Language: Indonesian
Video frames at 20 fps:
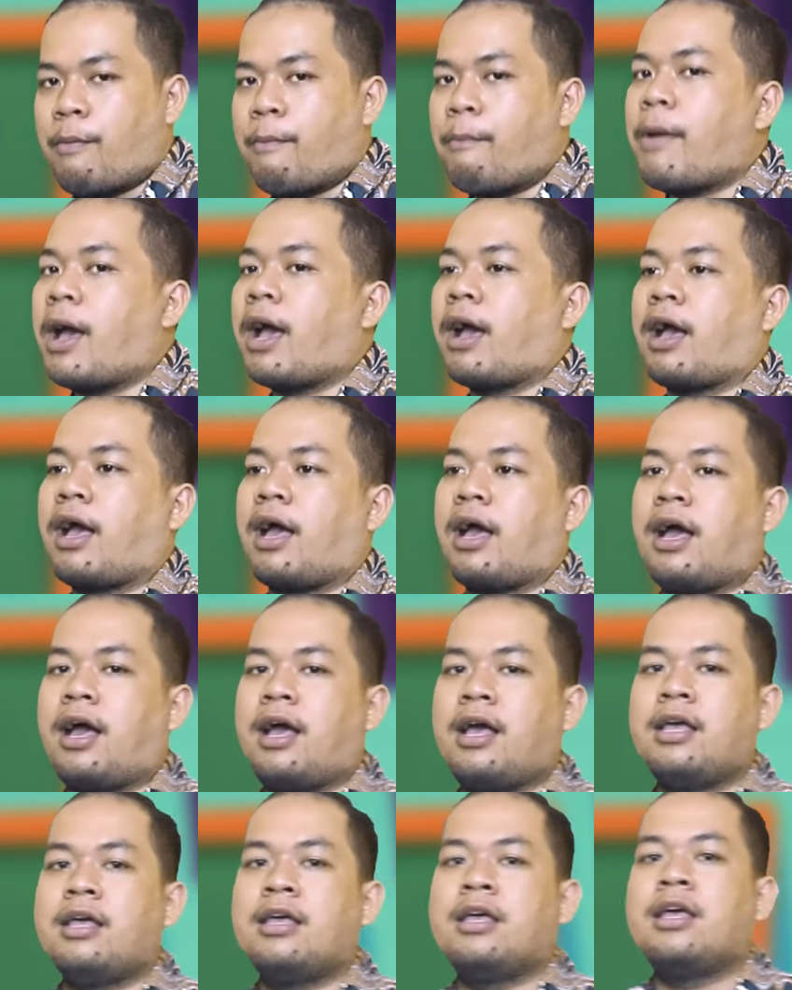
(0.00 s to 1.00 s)

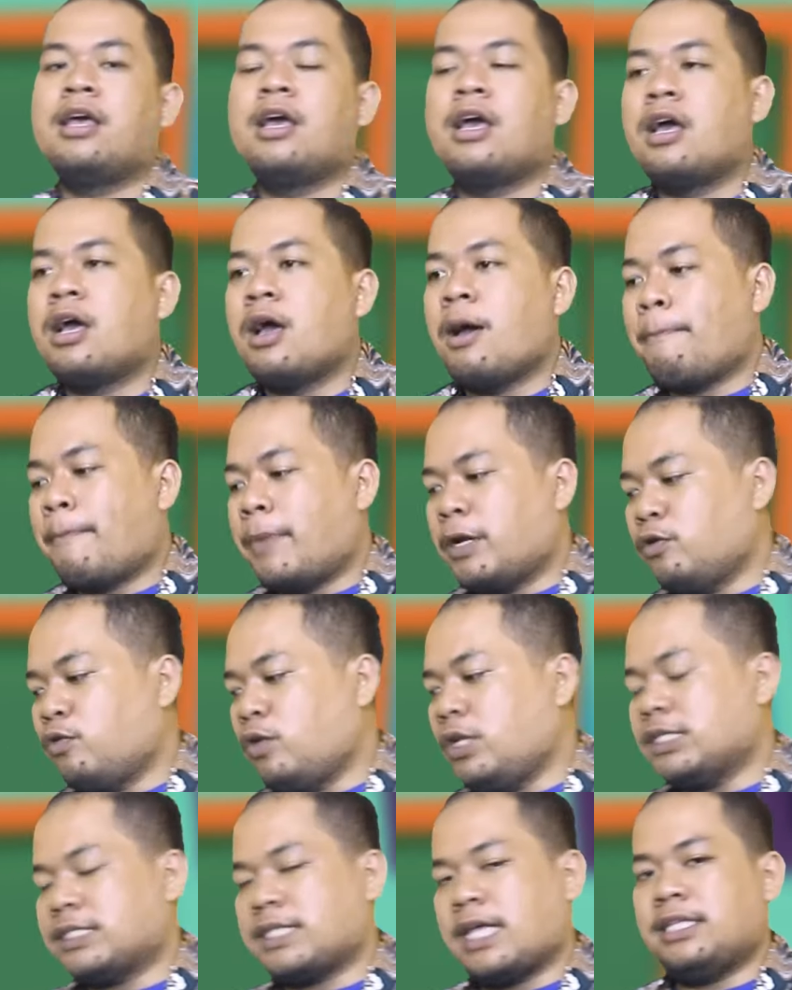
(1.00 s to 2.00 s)
maka
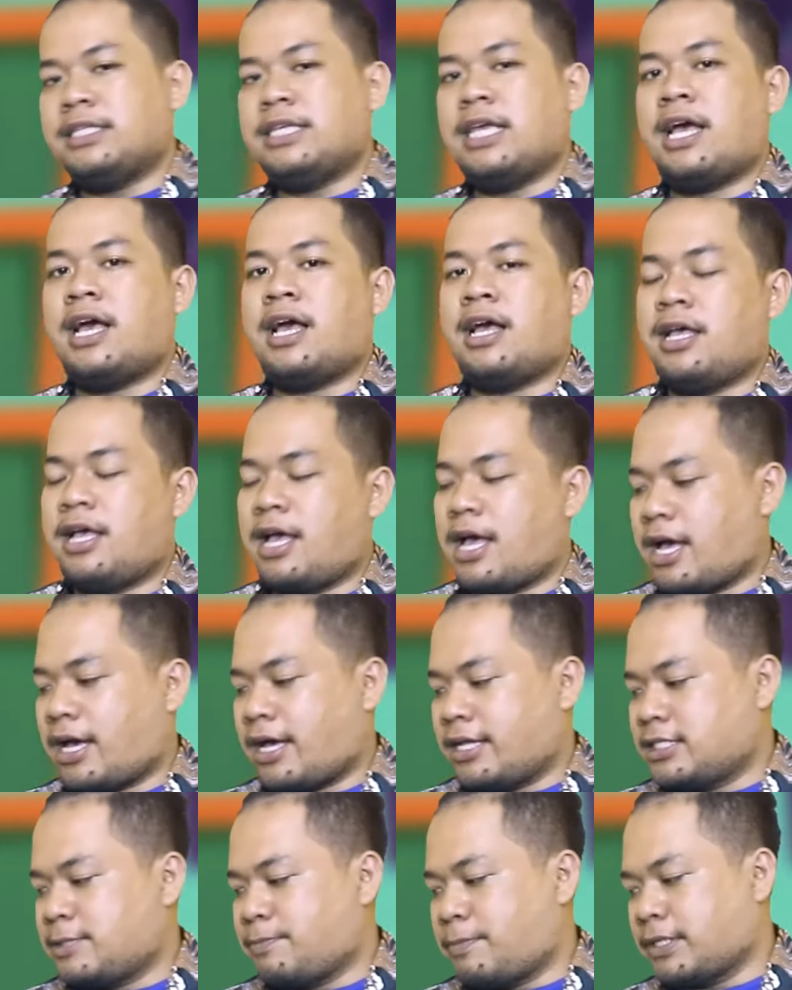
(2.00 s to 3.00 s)
penulisannya
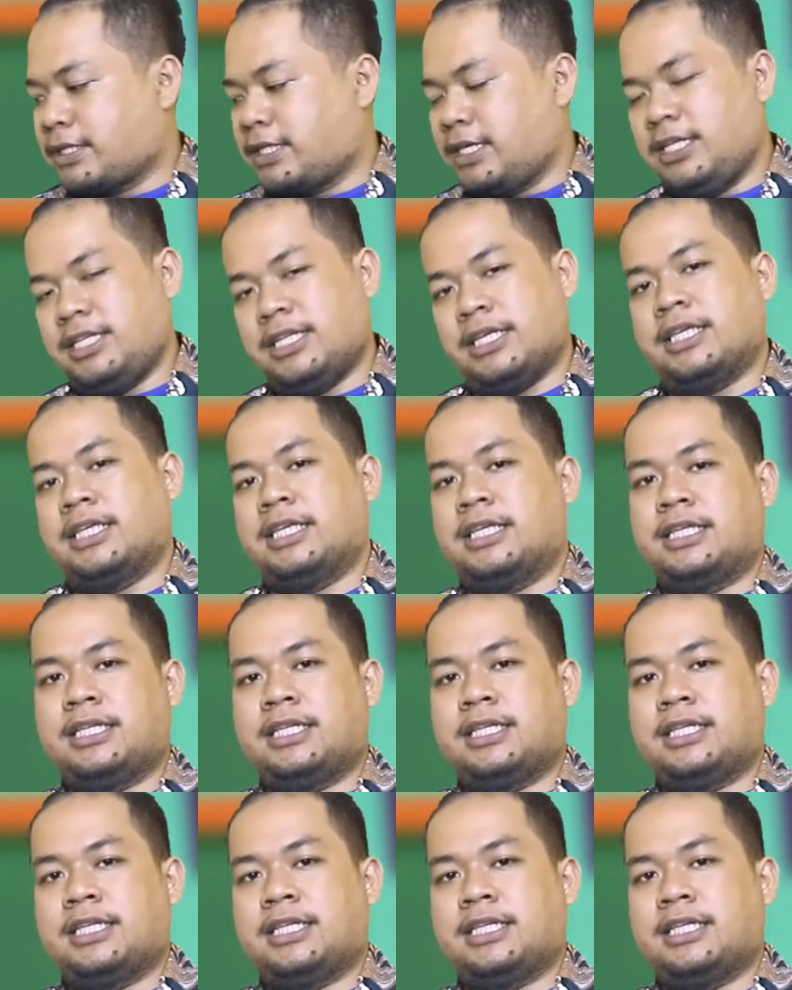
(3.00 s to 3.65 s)
akan seperti ini.